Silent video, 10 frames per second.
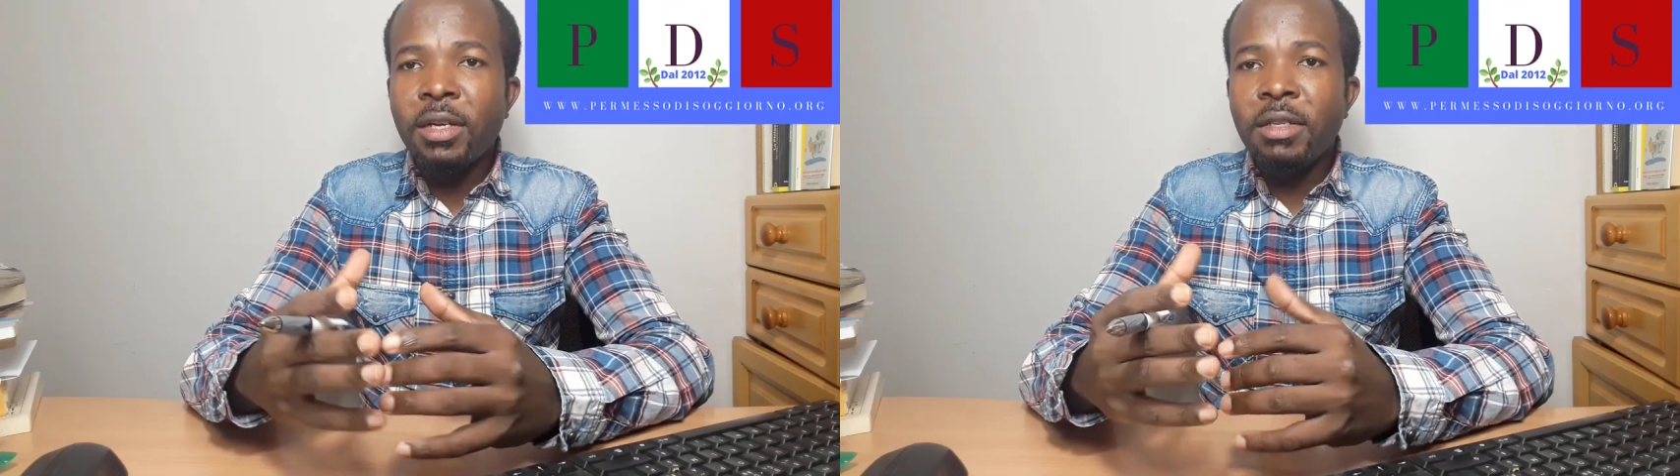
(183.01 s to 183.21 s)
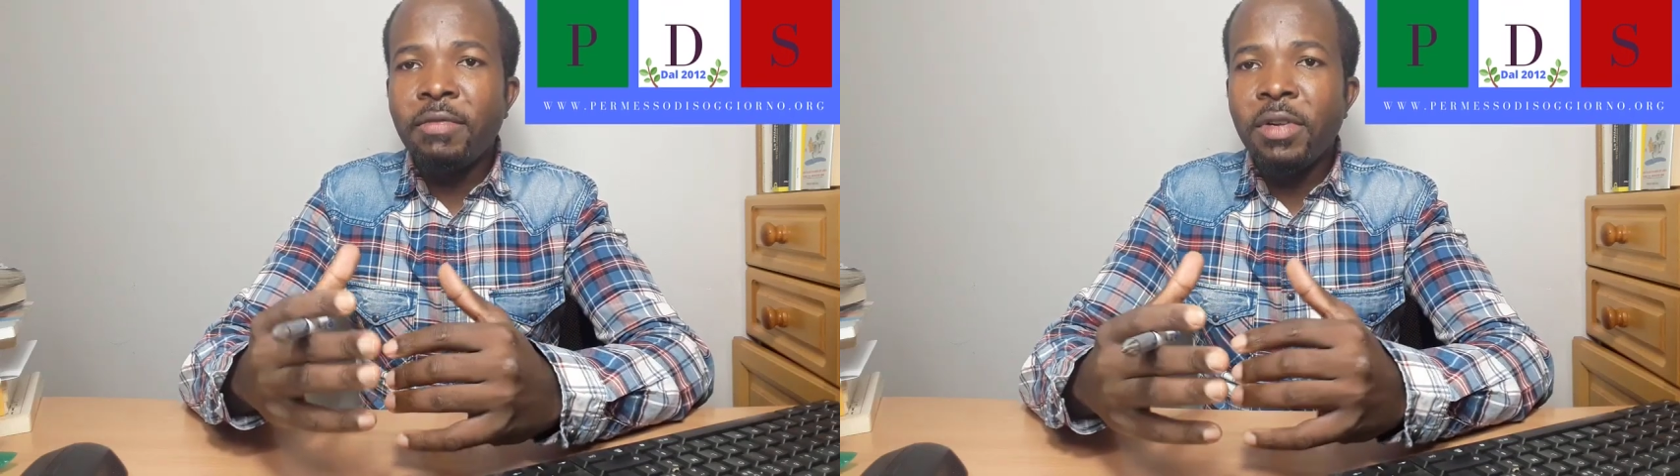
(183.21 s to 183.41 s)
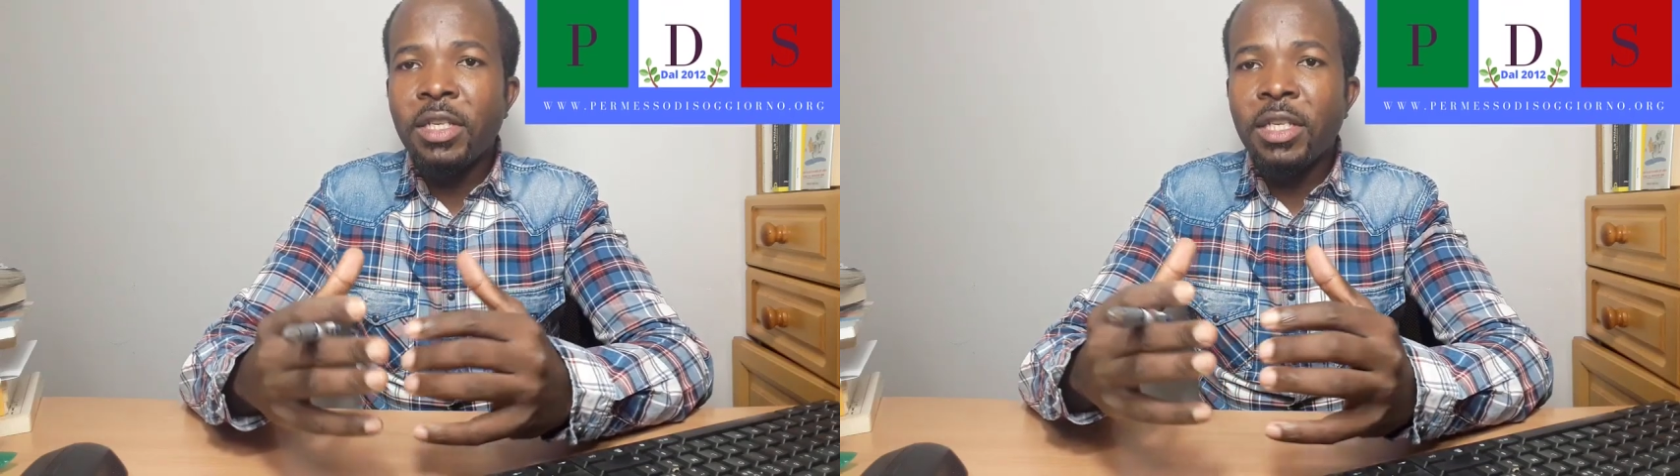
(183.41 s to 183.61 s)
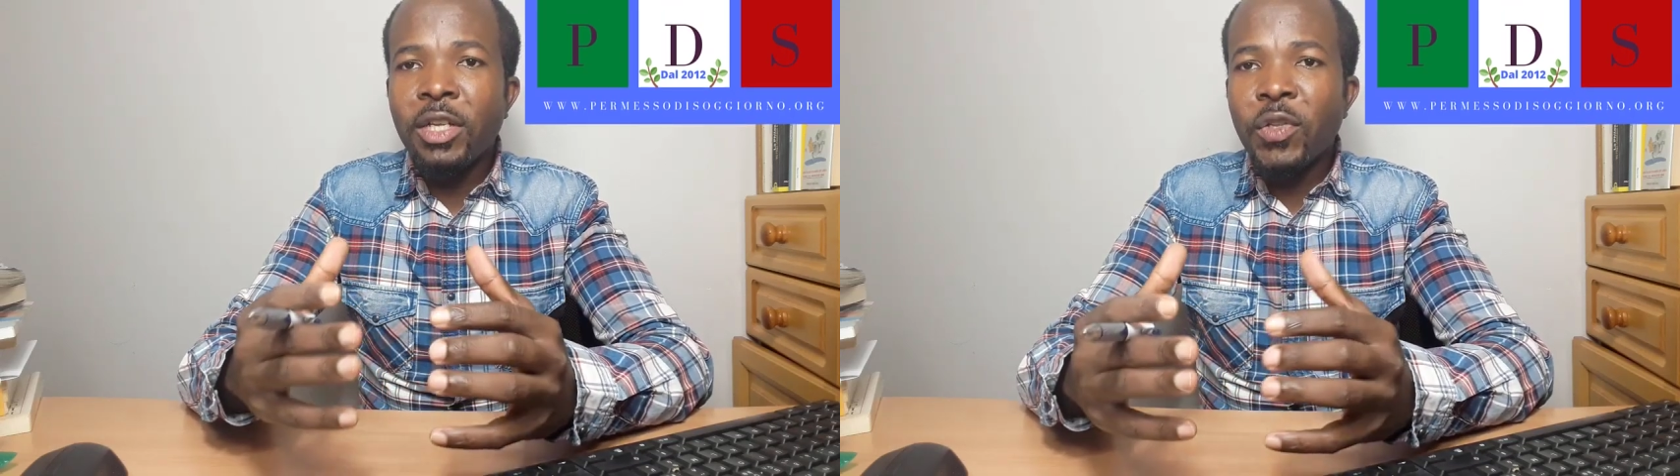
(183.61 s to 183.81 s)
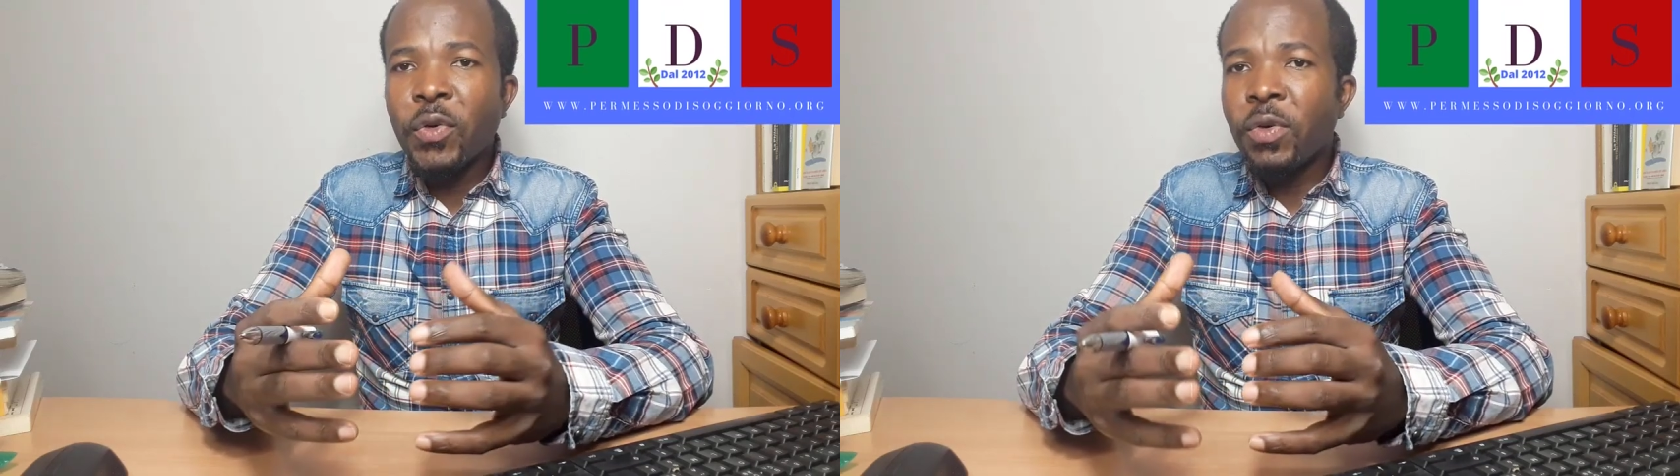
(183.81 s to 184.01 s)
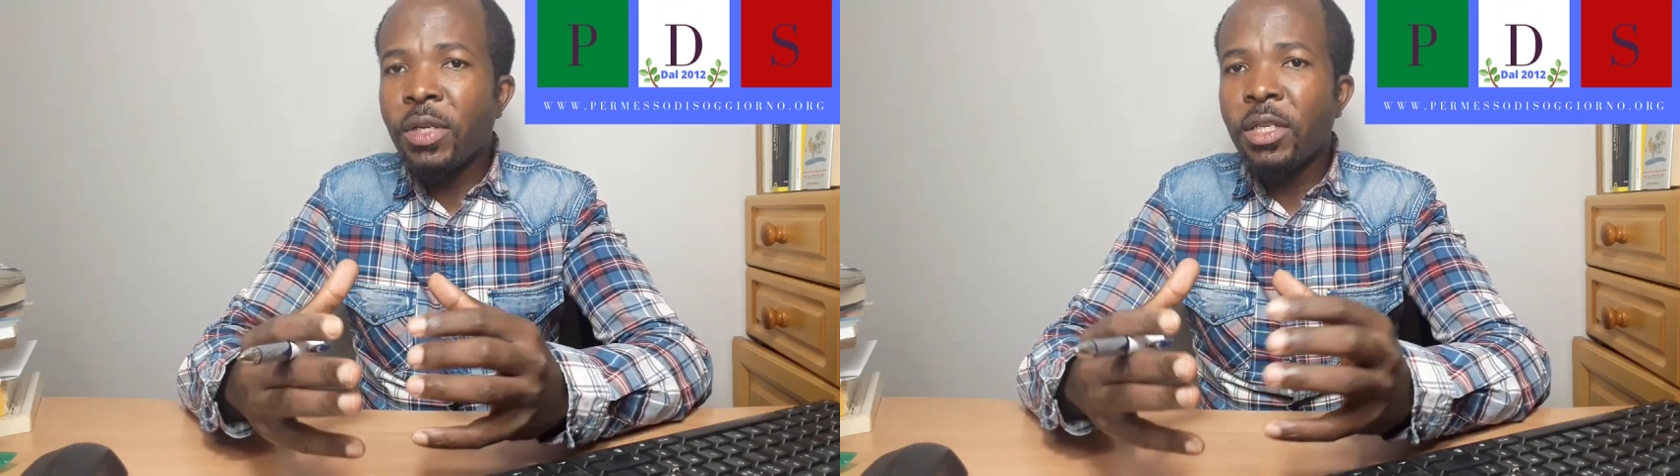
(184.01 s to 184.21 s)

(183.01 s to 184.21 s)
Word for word: in diversi settori,